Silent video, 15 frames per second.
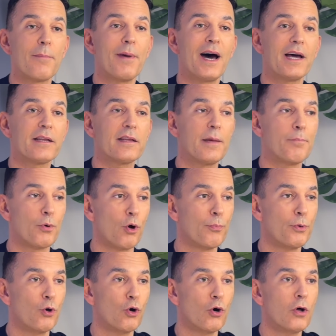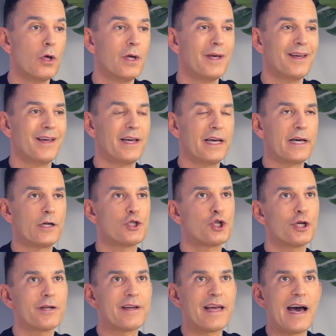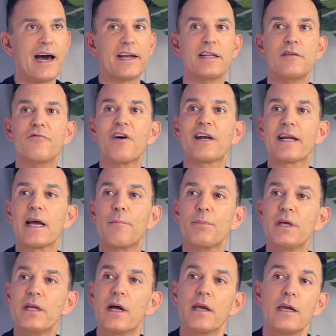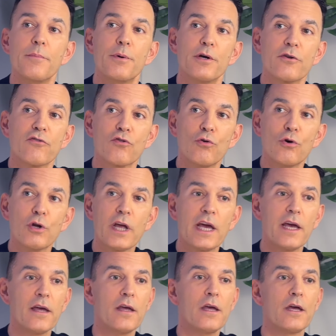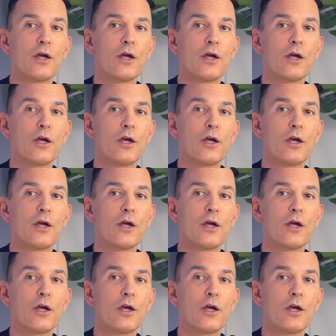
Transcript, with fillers: parte è proprio eh, cercare di far capire alle persone